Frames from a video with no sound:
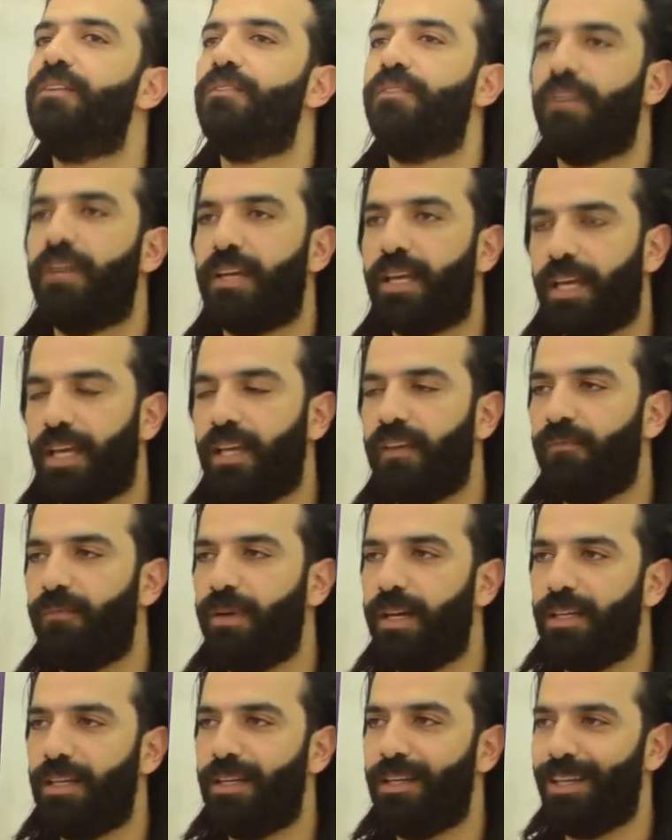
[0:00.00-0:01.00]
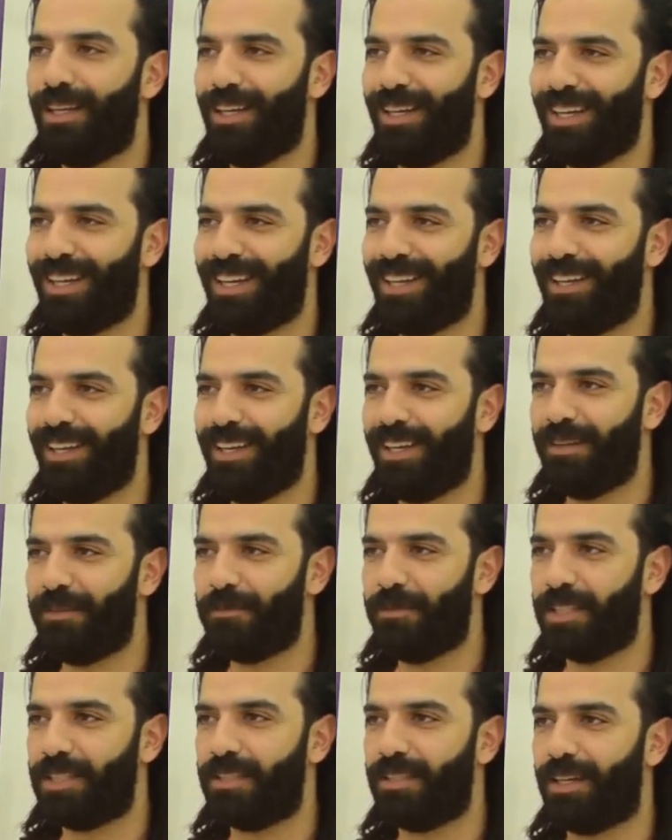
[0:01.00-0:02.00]
فخايف بقى ان انا كده يعني
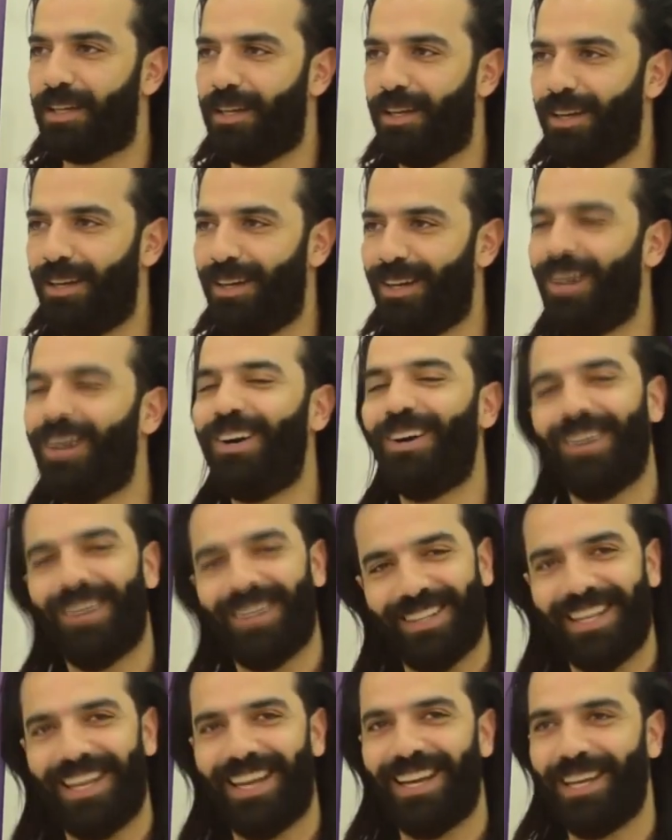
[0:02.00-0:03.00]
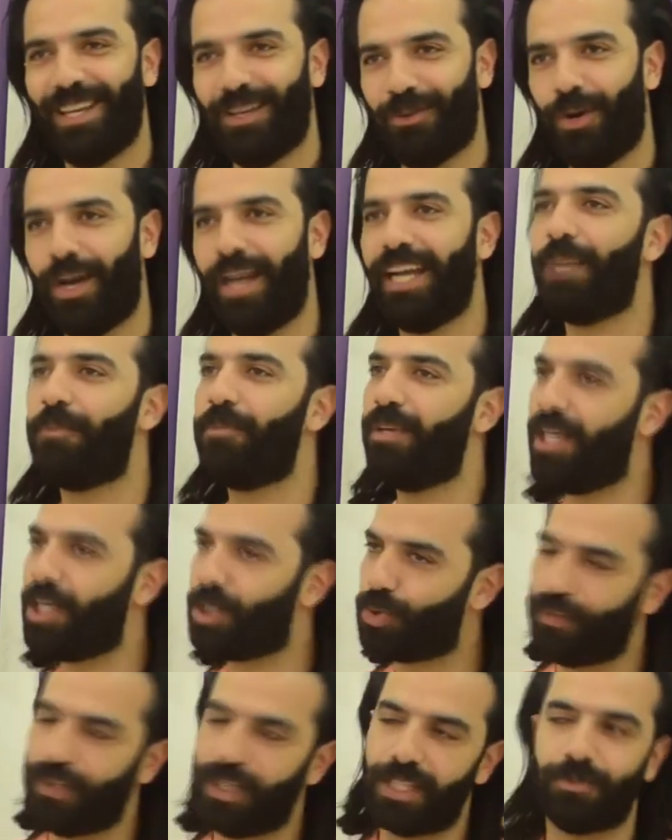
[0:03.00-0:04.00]
بس اه اه ده حقيقي وعاجب
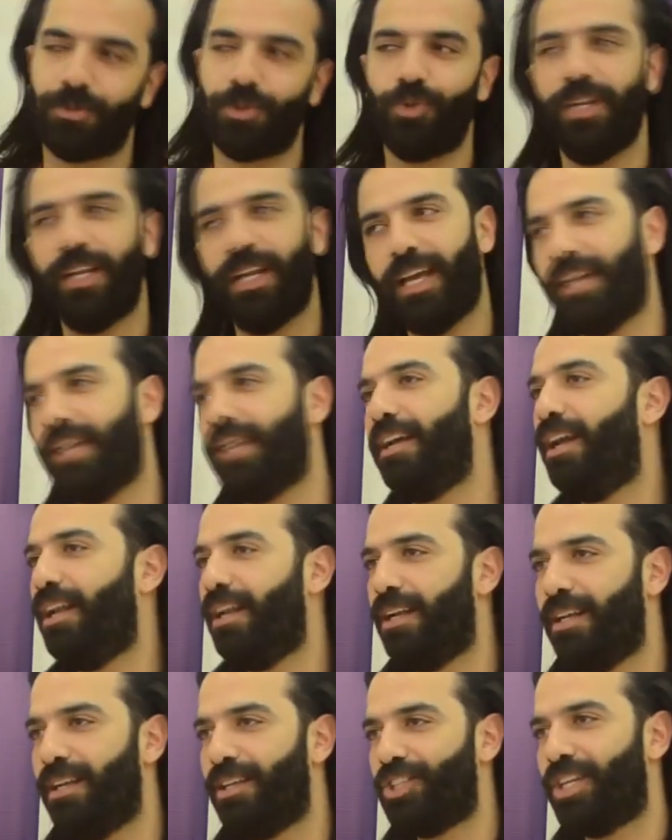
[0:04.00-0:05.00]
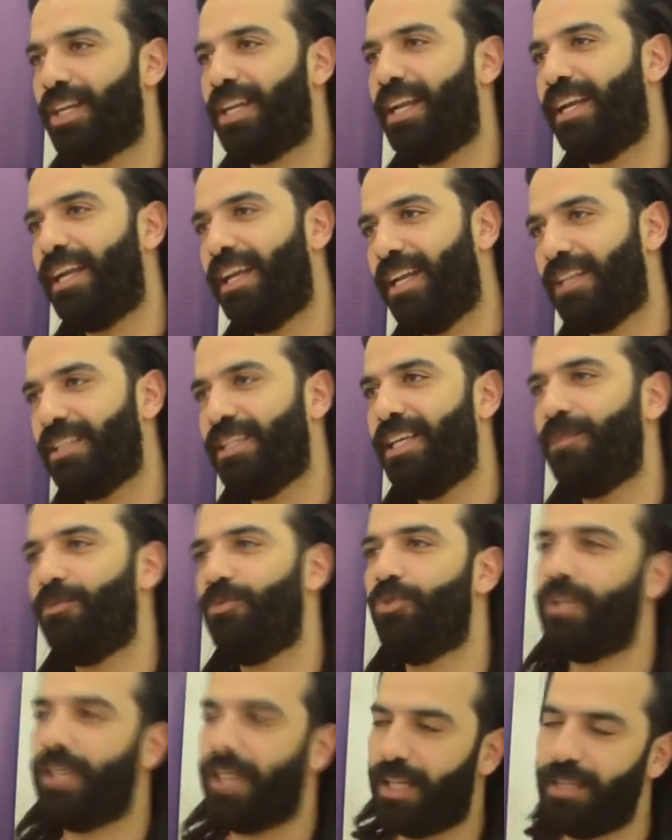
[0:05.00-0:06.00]
ناس وفي ناس بتقول لي لا ارجع لشكلك القديم
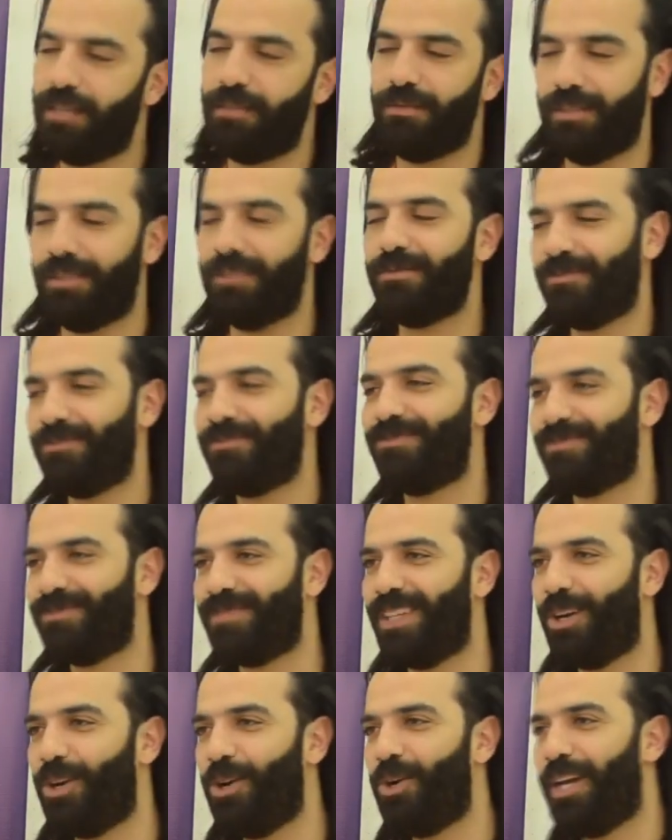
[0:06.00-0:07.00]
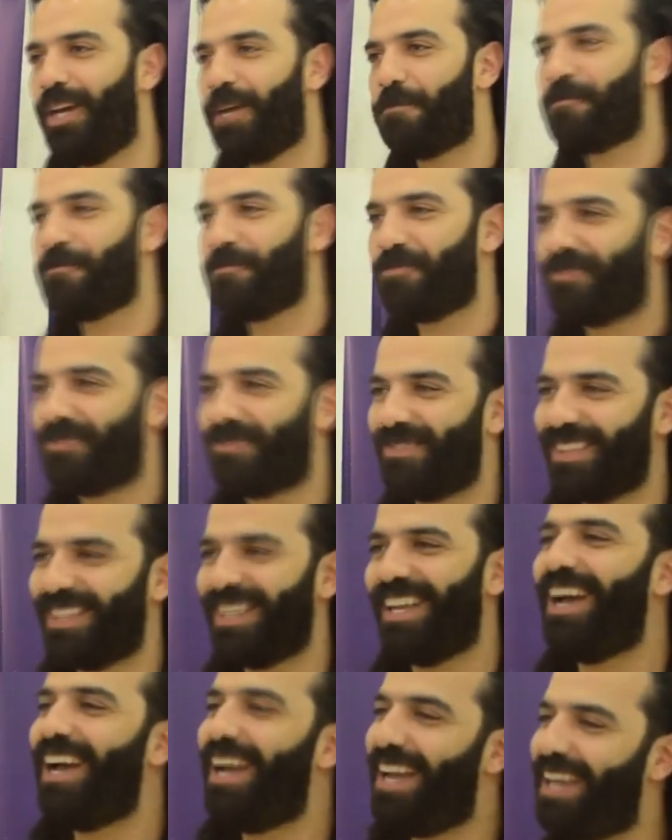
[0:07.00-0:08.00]
ويعني اهو يعني,
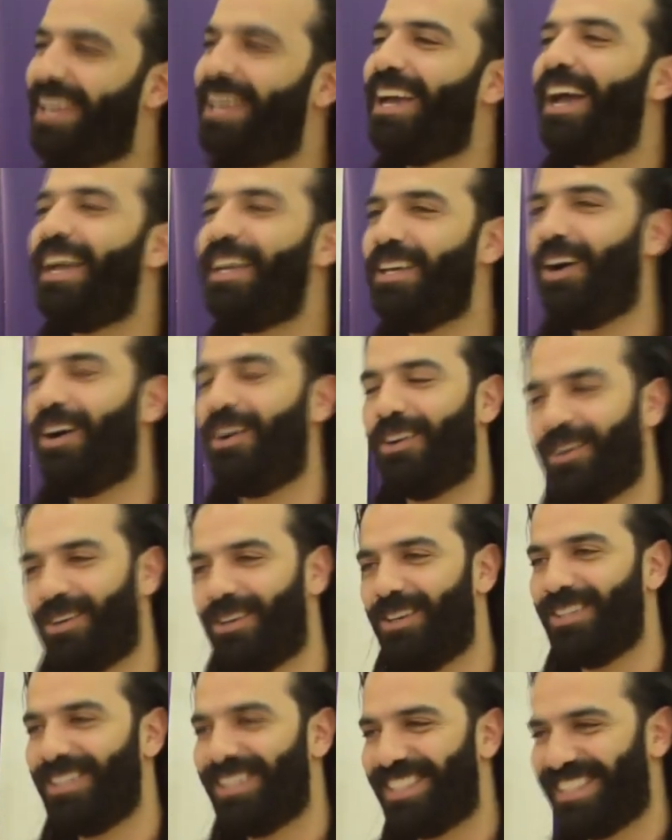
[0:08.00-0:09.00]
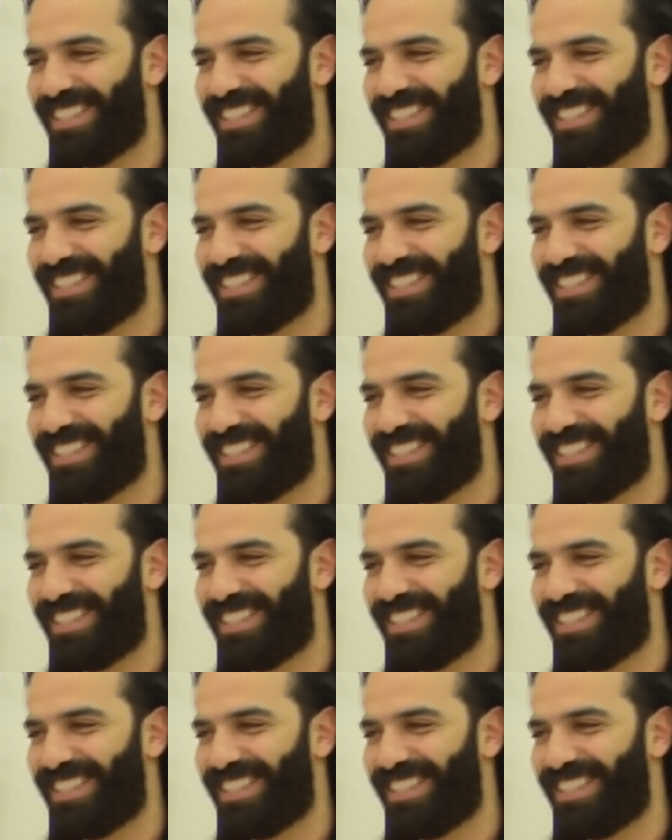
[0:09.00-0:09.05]
يعني. اي اي حركات